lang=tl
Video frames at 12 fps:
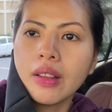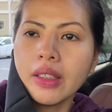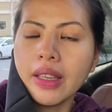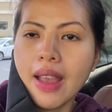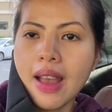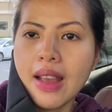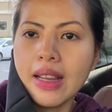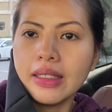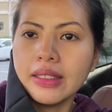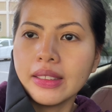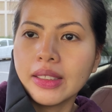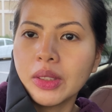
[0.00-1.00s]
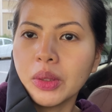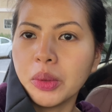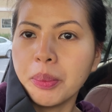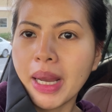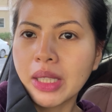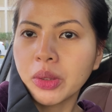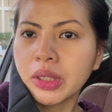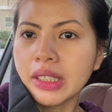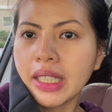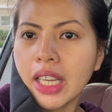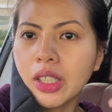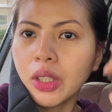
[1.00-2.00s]
Yan. So pasok na
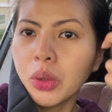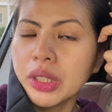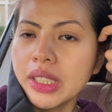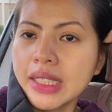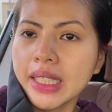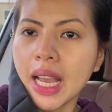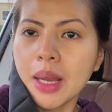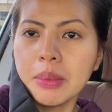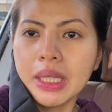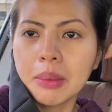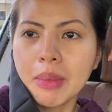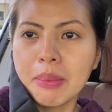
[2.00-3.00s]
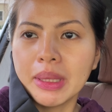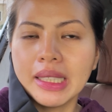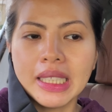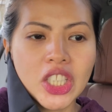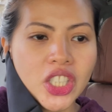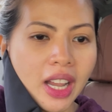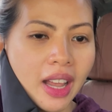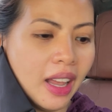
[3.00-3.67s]
tayo. Nauna na si Habi, nagmamadali siya.